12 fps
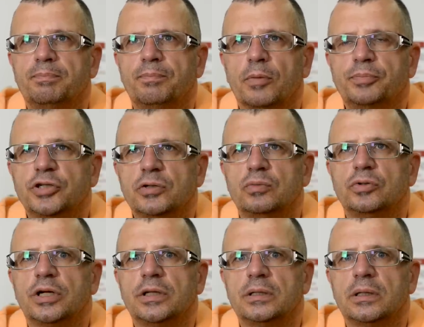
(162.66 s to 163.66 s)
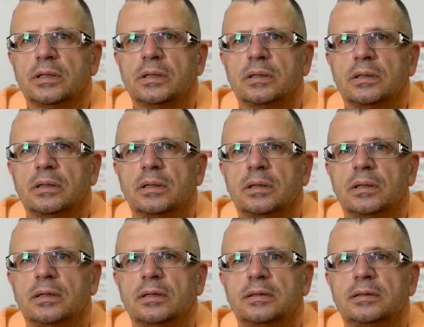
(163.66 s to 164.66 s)
po przedłużenie
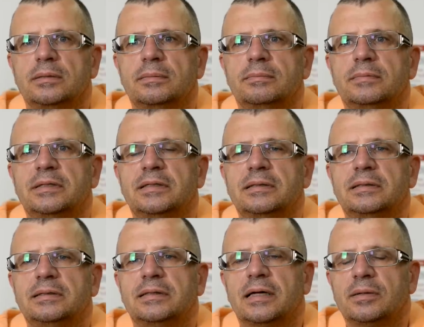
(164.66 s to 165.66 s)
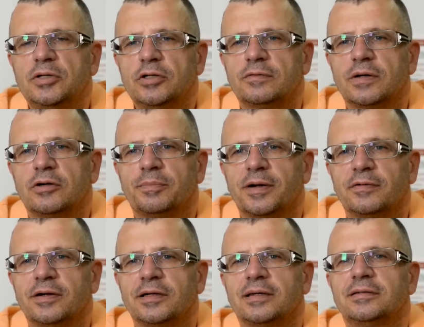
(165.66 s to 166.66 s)
terminowego
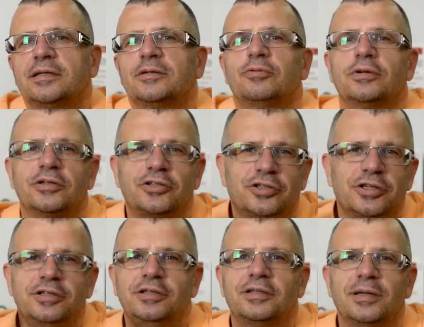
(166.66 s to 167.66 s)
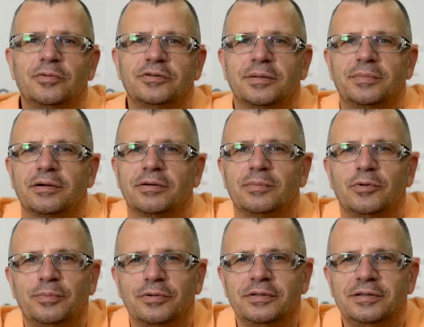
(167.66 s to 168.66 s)
prawa jazdy, które trzy dni temu zabrała
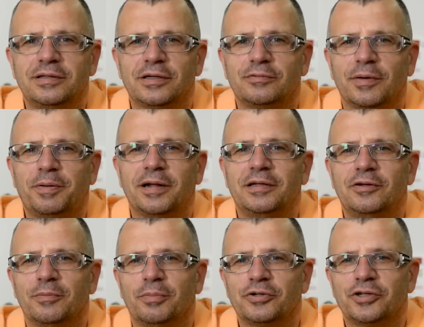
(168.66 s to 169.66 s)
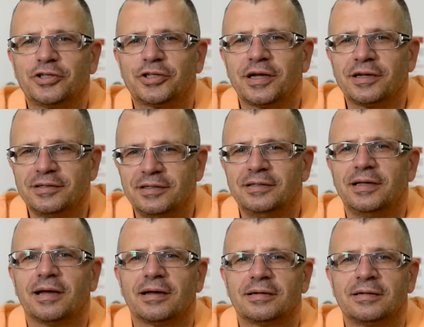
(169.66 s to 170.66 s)
mu policja, złapali go po trzech
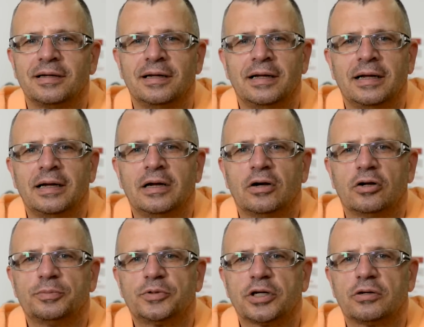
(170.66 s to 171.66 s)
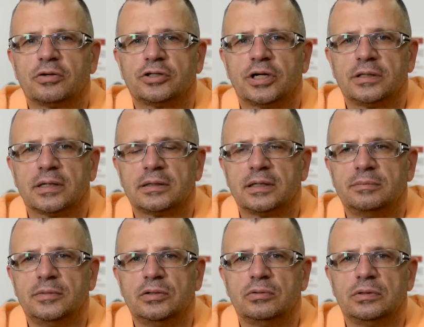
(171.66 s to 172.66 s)
dniach od przekroczenia
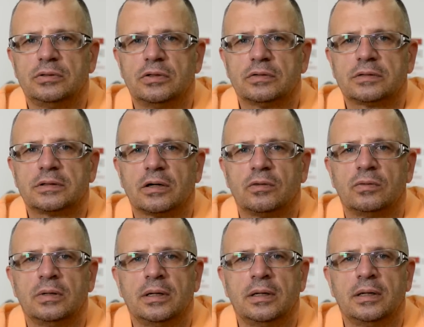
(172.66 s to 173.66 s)
terminu i dostał